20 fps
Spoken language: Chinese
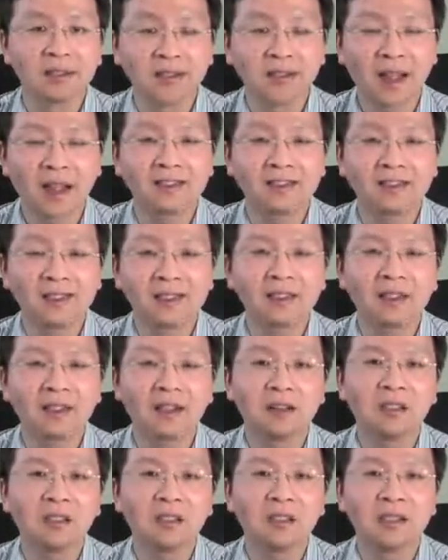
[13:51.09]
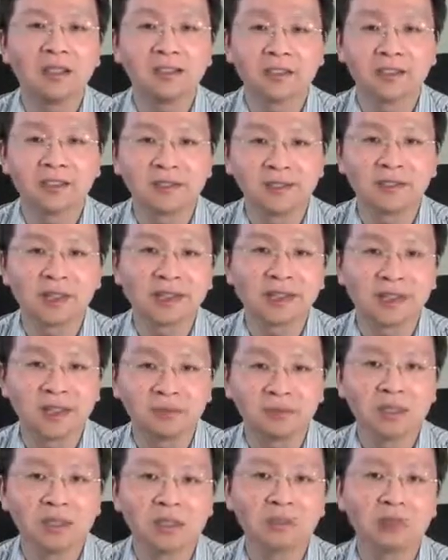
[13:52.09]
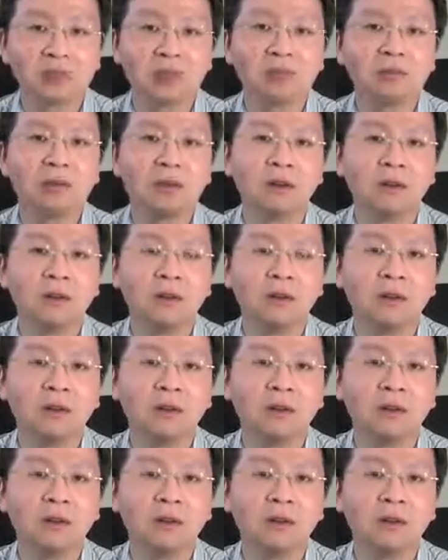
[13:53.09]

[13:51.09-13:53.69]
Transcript: 党的领导地位只能加强，不能削弱。